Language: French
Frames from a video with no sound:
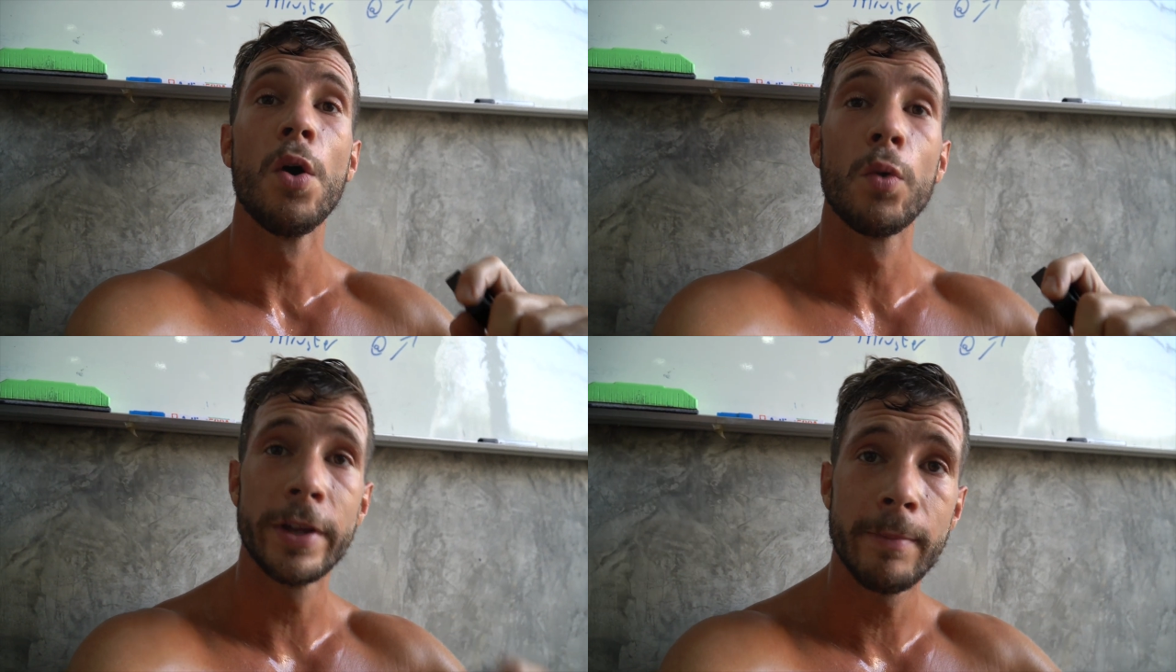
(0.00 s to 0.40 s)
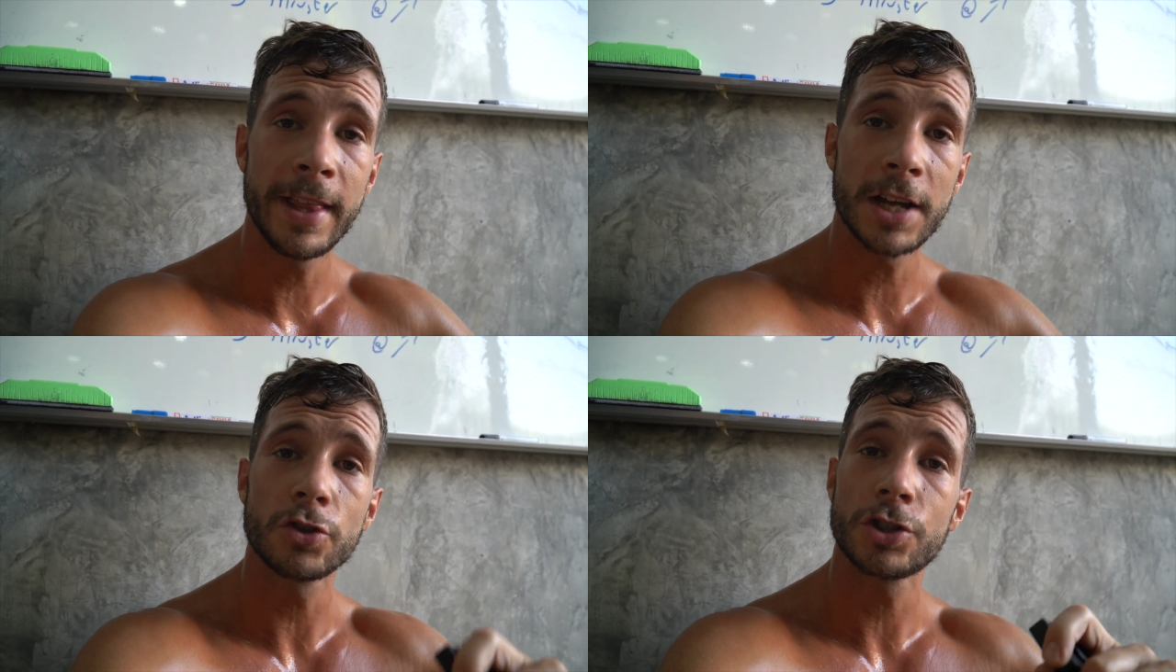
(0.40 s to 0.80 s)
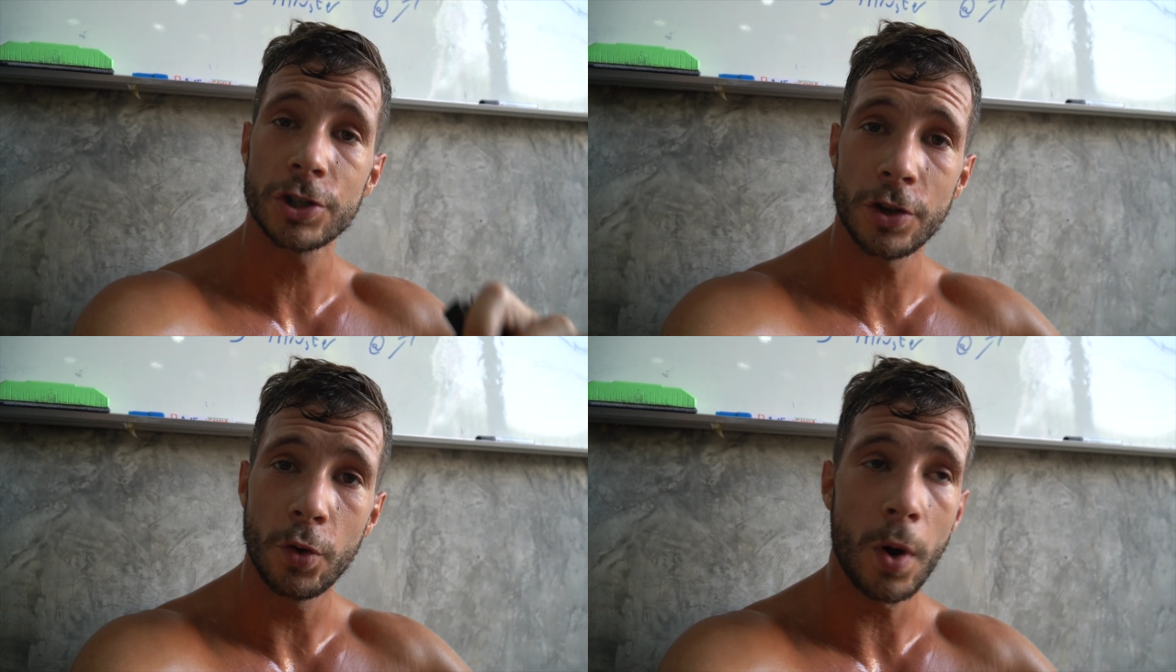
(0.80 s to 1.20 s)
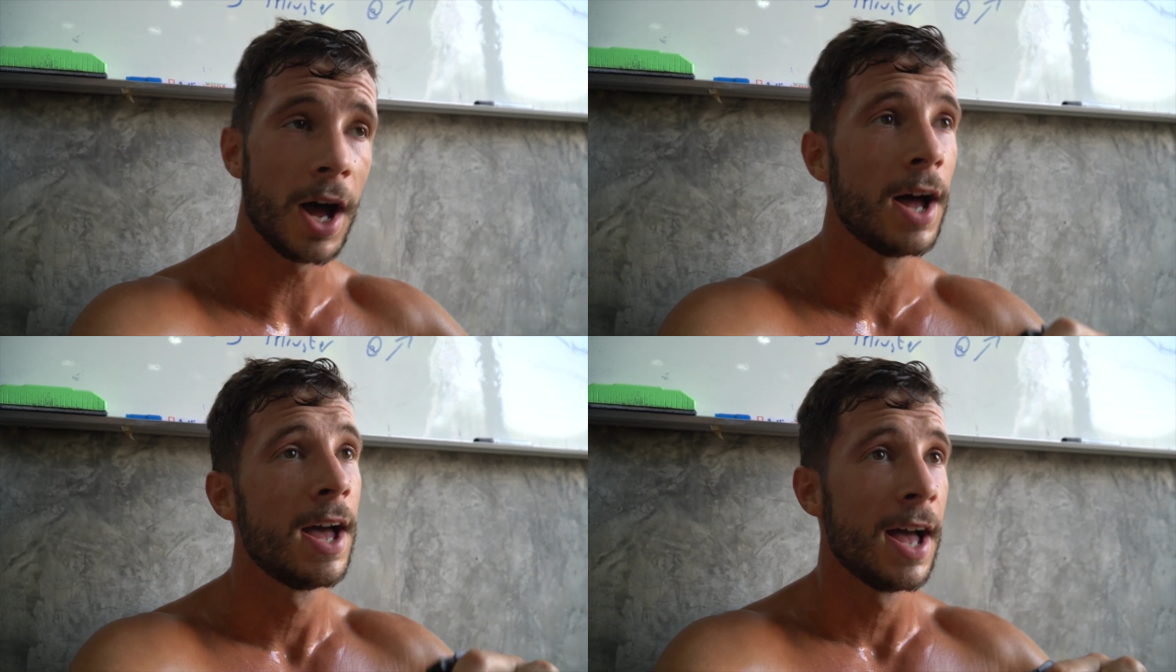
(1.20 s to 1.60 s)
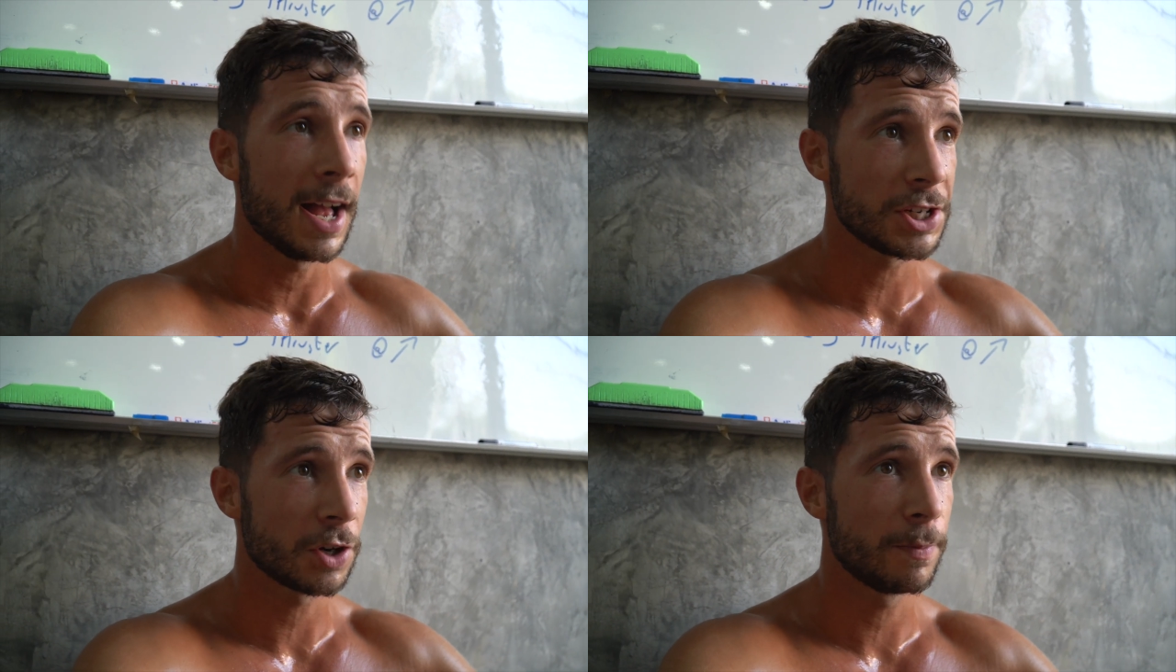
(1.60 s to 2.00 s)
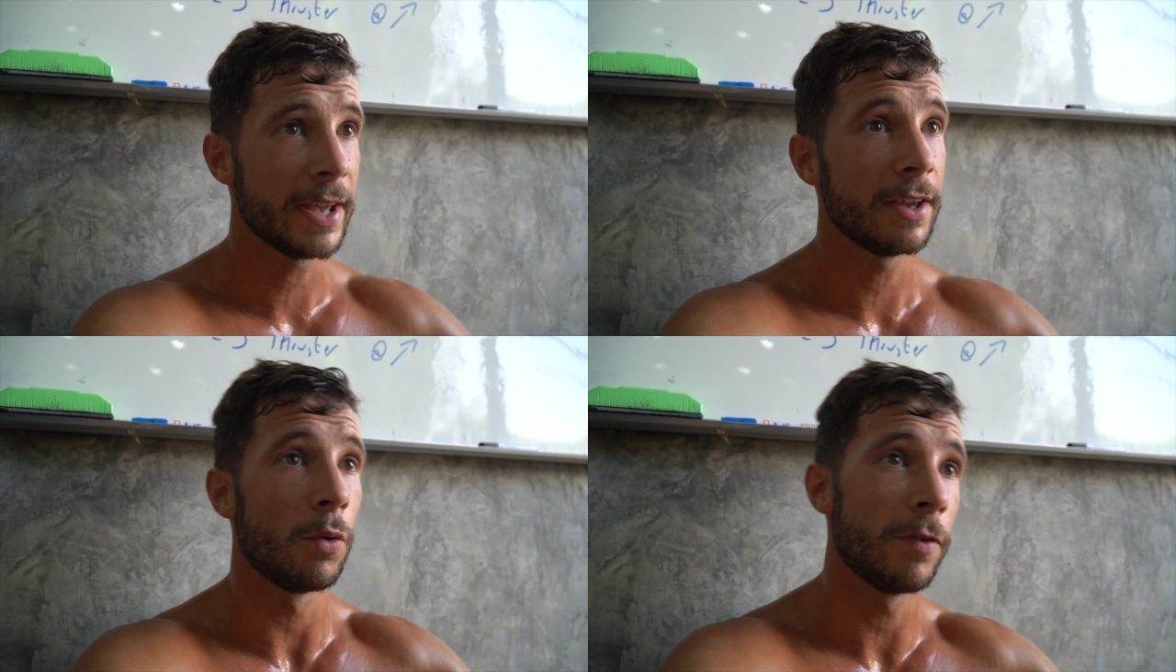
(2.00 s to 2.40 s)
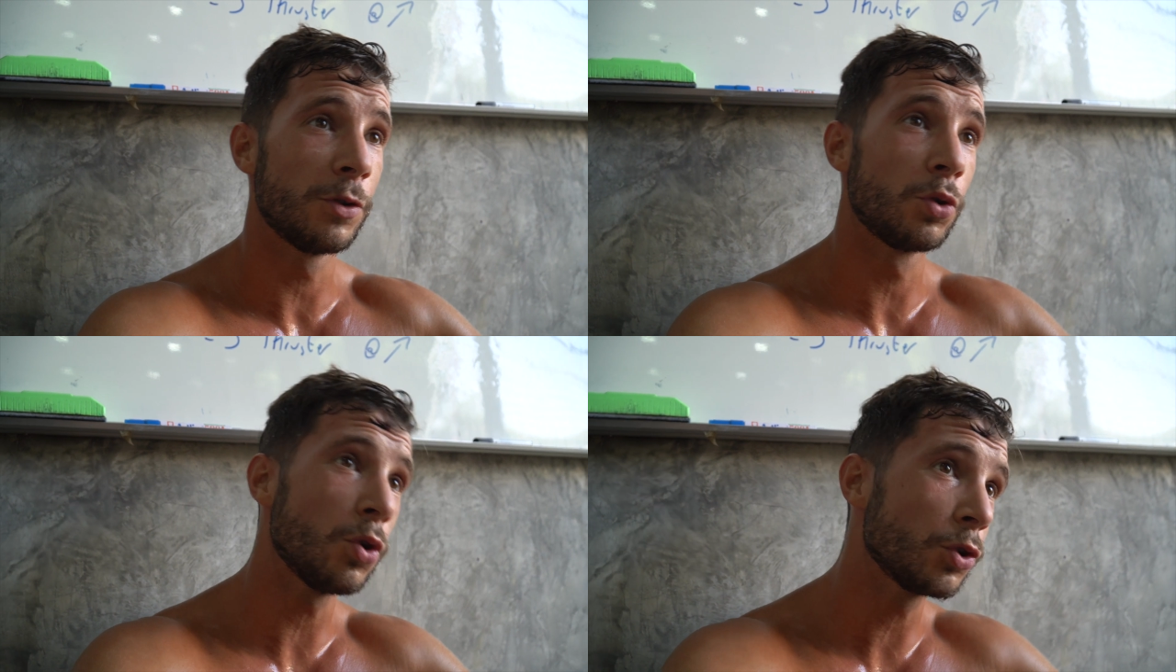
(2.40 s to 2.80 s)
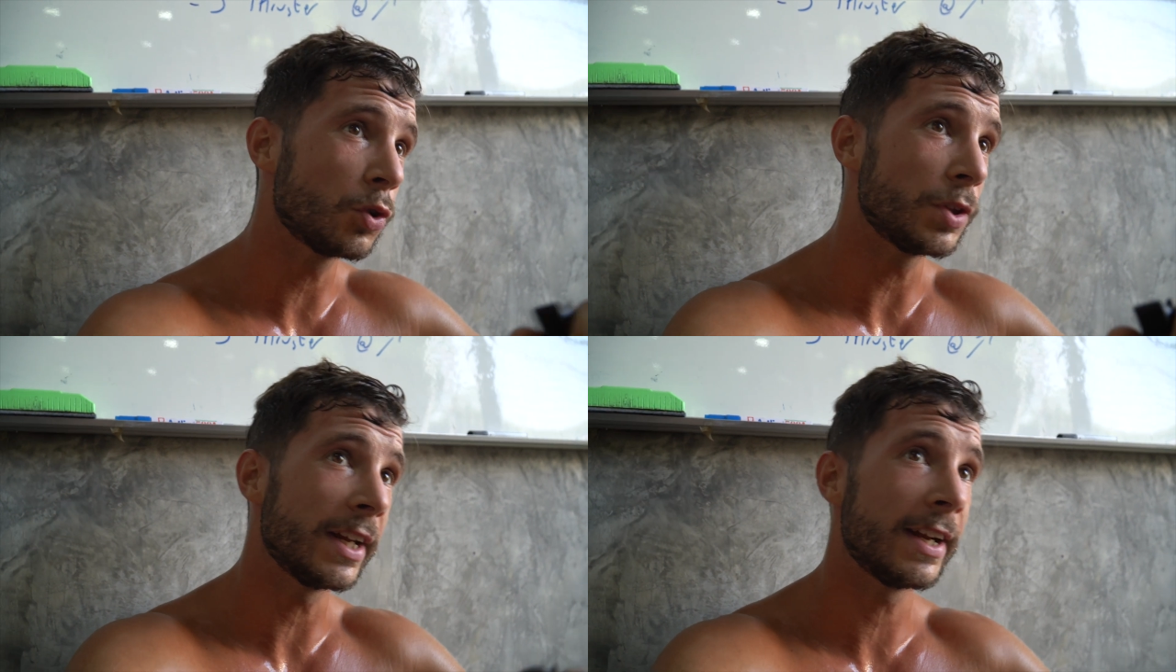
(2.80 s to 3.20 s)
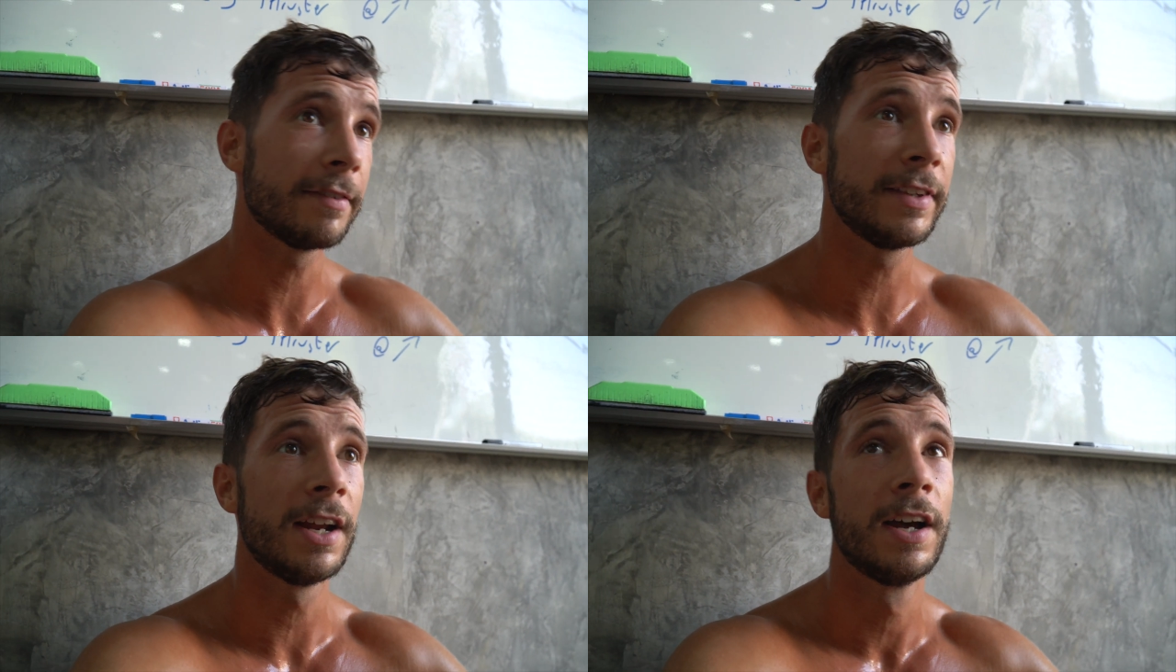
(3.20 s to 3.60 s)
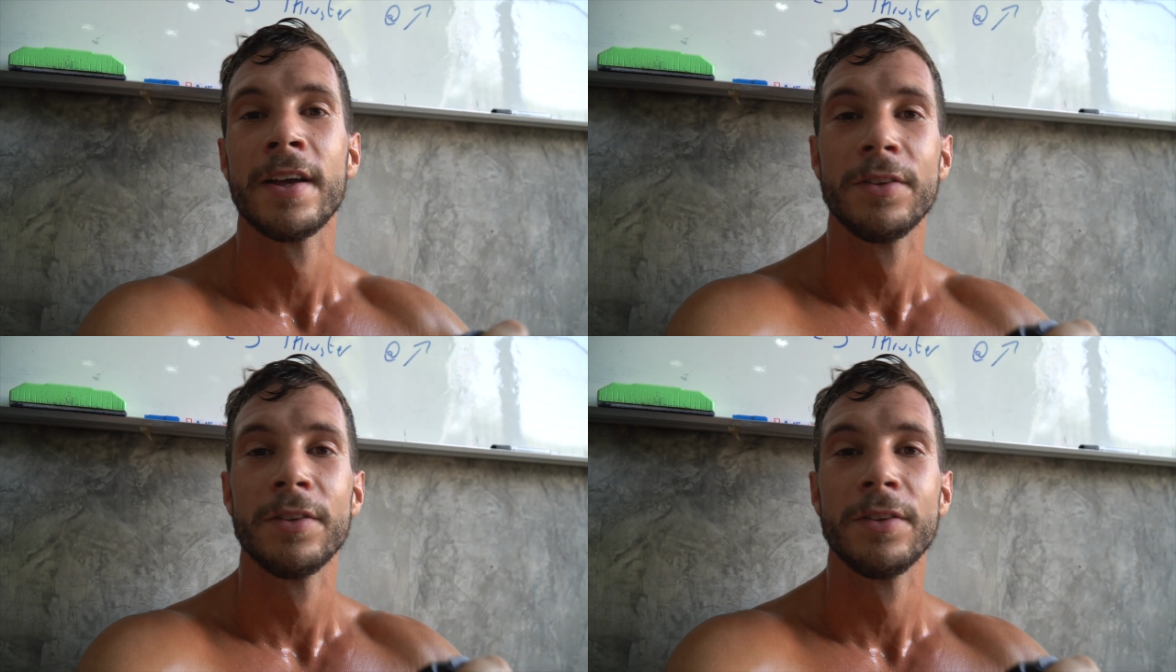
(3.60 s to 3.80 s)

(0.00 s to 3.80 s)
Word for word: on déménage, on change d'endroit à ah, Chiang On va de l'autre côté de la ville.